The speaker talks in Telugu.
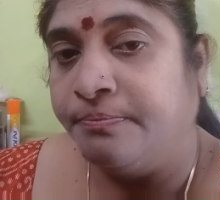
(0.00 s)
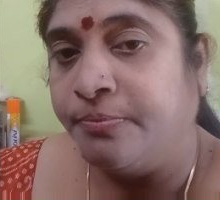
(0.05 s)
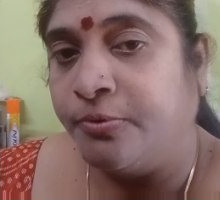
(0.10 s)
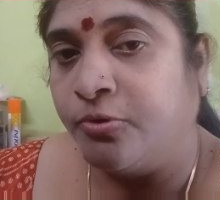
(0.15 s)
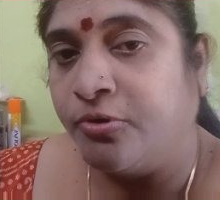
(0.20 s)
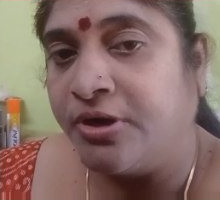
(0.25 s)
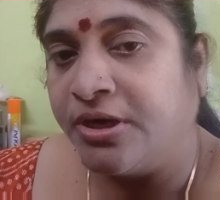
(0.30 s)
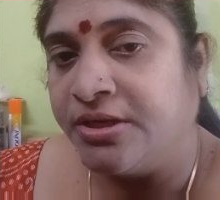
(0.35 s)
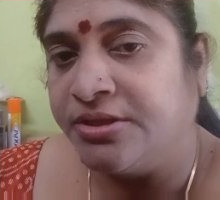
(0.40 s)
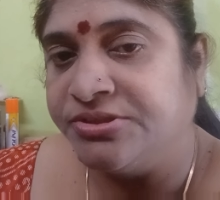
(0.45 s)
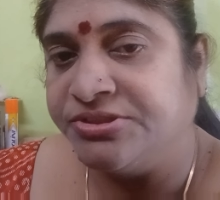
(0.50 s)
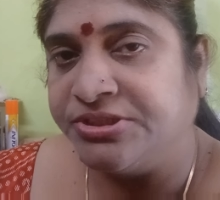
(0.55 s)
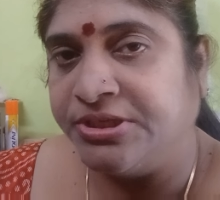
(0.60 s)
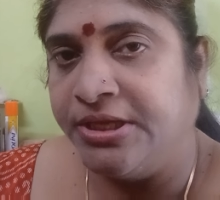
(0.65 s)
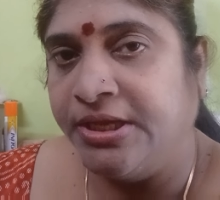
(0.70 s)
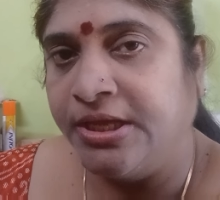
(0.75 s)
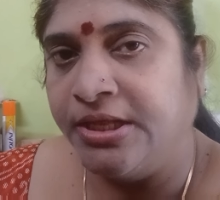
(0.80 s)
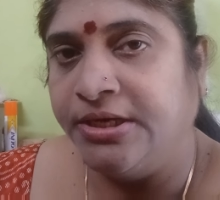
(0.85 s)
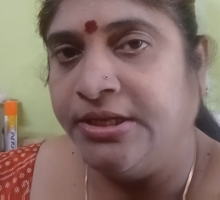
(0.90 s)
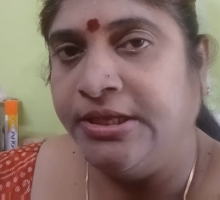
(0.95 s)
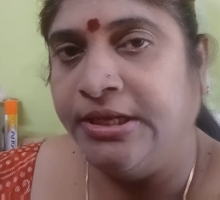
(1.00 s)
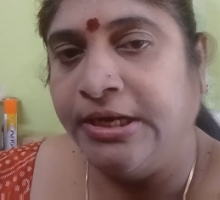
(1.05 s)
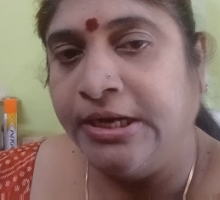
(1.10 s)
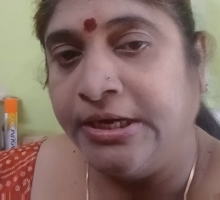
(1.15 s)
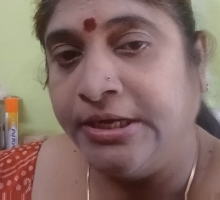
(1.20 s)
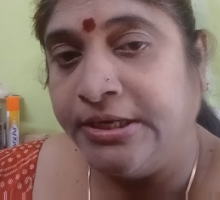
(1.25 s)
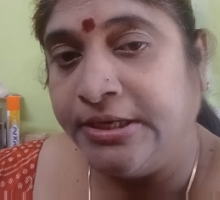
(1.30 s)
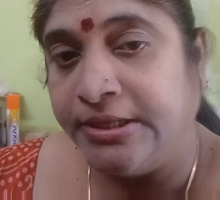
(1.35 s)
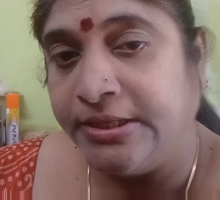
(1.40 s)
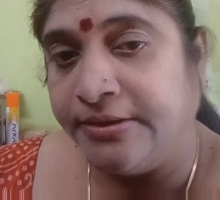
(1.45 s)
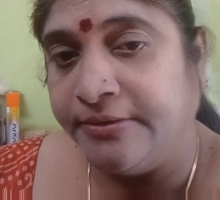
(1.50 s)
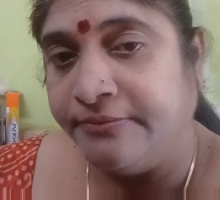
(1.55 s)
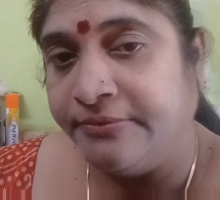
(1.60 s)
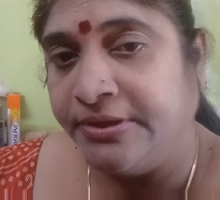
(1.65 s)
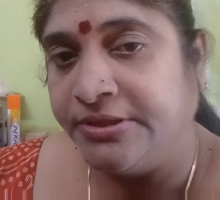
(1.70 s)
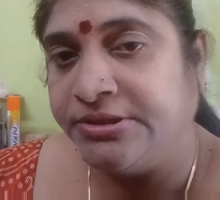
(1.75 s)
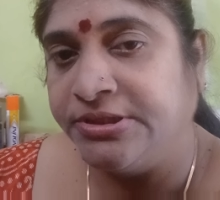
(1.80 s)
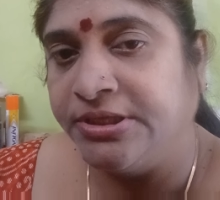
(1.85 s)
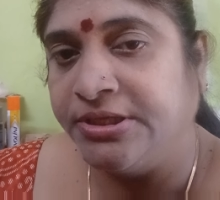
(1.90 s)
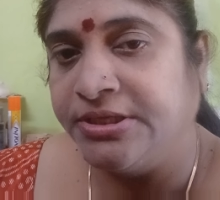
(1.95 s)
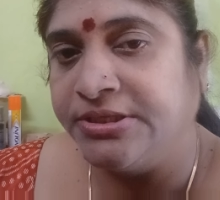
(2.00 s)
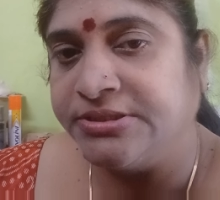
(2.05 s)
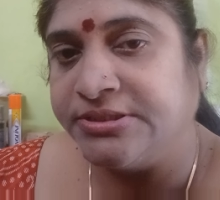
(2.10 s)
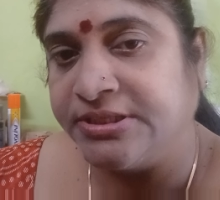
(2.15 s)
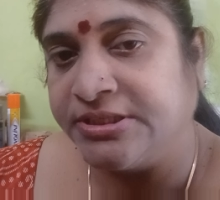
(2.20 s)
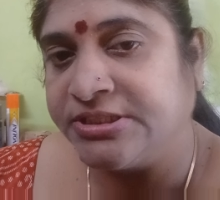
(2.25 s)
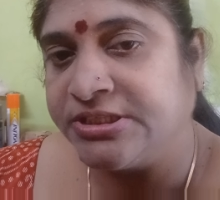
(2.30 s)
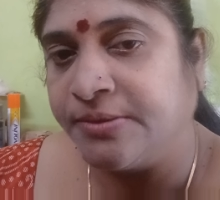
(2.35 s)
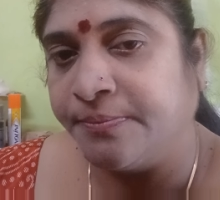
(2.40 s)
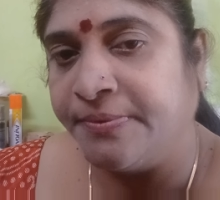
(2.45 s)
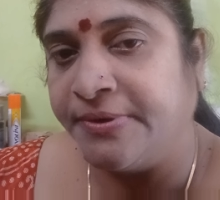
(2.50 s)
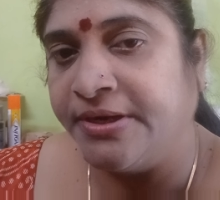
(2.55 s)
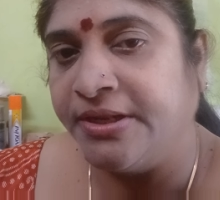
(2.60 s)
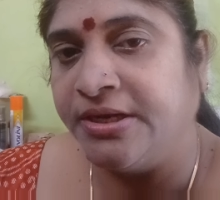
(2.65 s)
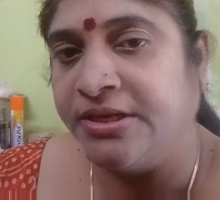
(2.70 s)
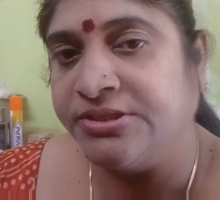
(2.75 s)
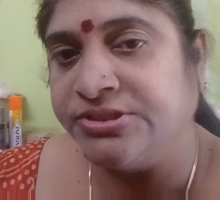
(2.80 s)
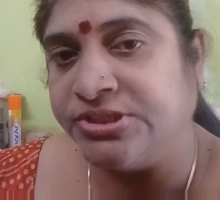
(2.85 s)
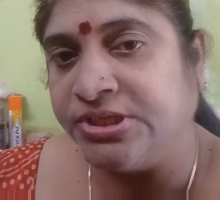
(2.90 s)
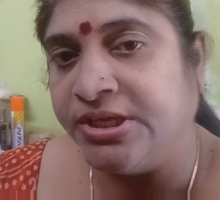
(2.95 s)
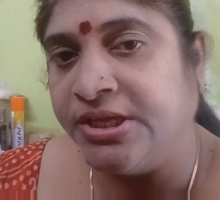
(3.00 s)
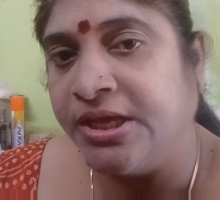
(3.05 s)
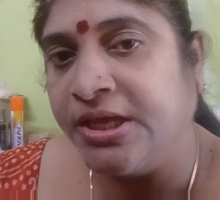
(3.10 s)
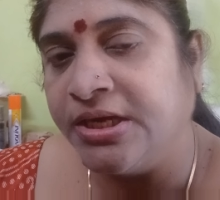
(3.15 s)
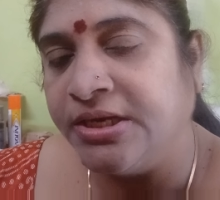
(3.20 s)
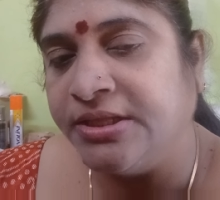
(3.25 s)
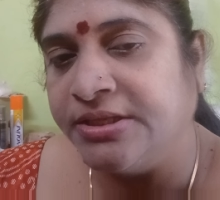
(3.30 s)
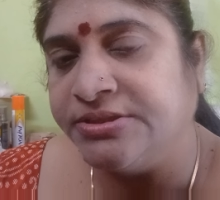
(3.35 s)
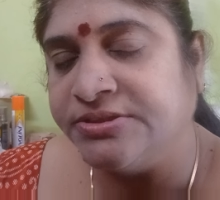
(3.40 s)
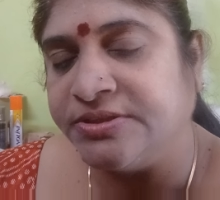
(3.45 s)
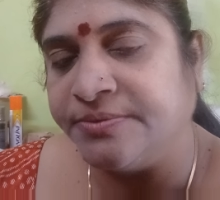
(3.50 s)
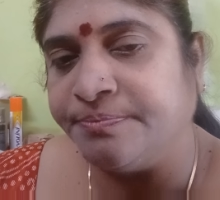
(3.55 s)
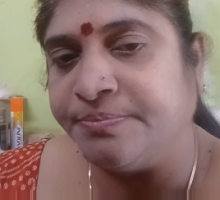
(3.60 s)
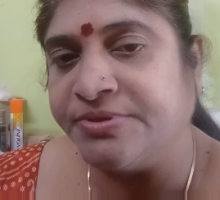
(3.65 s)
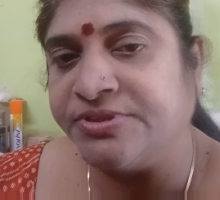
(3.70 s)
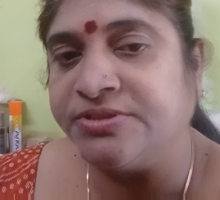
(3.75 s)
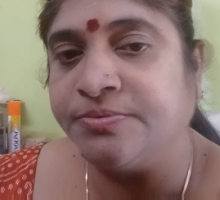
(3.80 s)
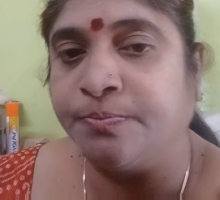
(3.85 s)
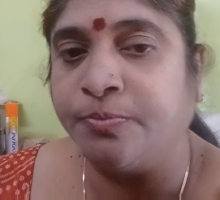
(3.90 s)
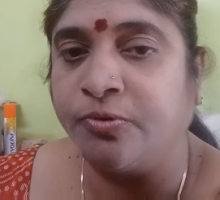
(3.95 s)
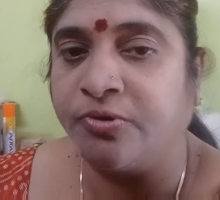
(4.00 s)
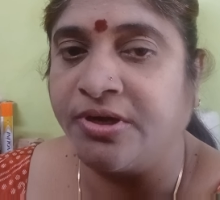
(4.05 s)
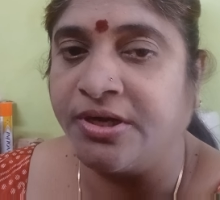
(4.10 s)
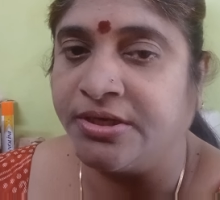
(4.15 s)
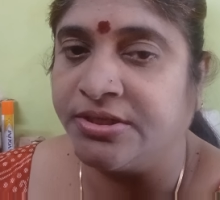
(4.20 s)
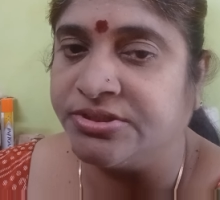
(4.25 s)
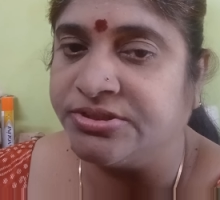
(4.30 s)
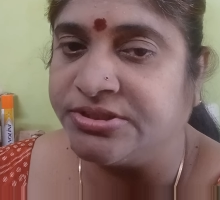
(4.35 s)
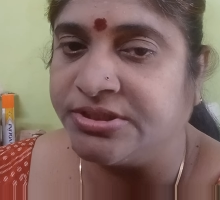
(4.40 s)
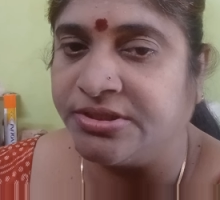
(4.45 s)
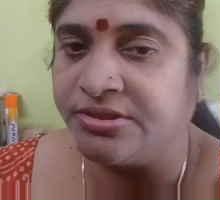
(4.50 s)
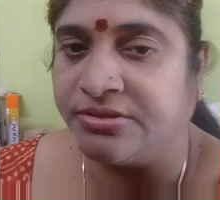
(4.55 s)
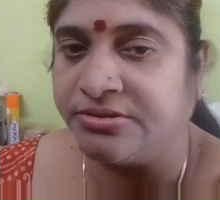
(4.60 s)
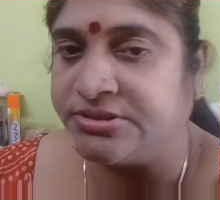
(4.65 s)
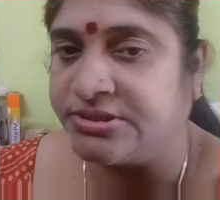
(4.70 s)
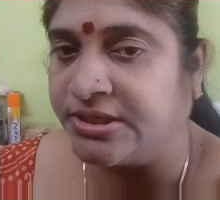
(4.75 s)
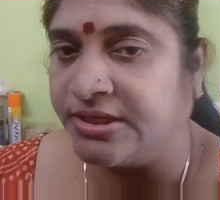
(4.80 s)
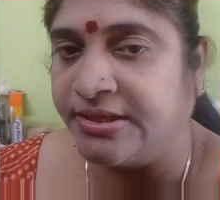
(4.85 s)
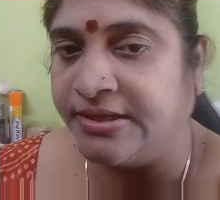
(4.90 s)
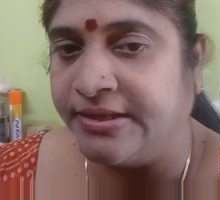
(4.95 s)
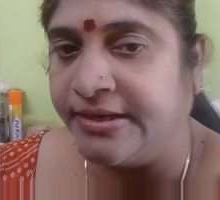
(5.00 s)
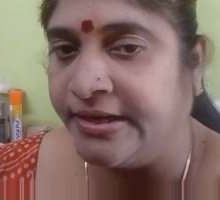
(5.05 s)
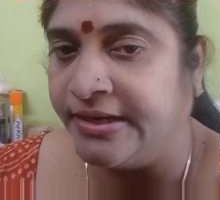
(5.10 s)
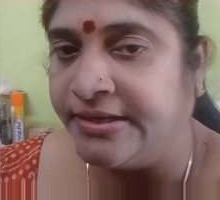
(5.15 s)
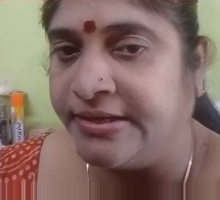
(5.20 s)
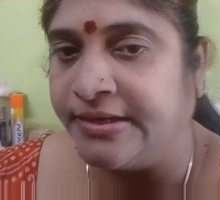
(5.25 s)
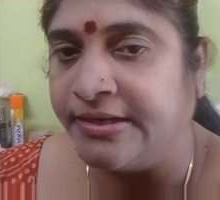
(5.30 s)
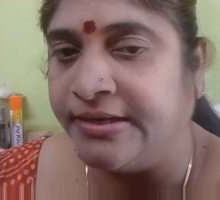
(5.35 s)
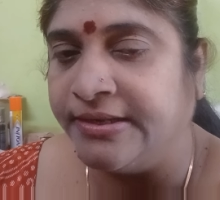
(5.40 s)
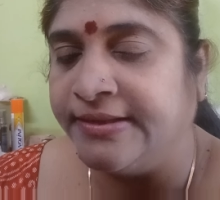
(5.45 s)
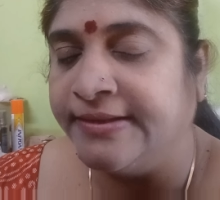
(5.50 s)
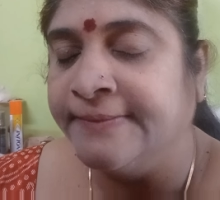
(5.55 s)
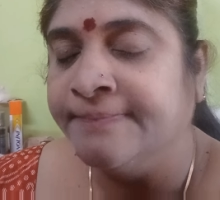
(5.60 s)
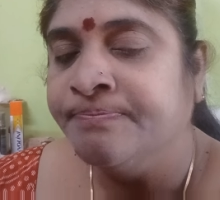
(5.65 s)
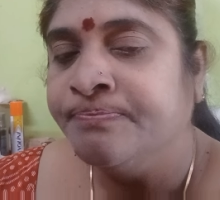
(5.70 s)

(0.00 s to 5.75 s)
పోరాటం చేయాలి ఇలాంటి వ్యక్తికి శిక్ష పడేలా చేయాలి అని చెప్పేసి పోరాటం చేయటం చాలా గ్రేట్ అండి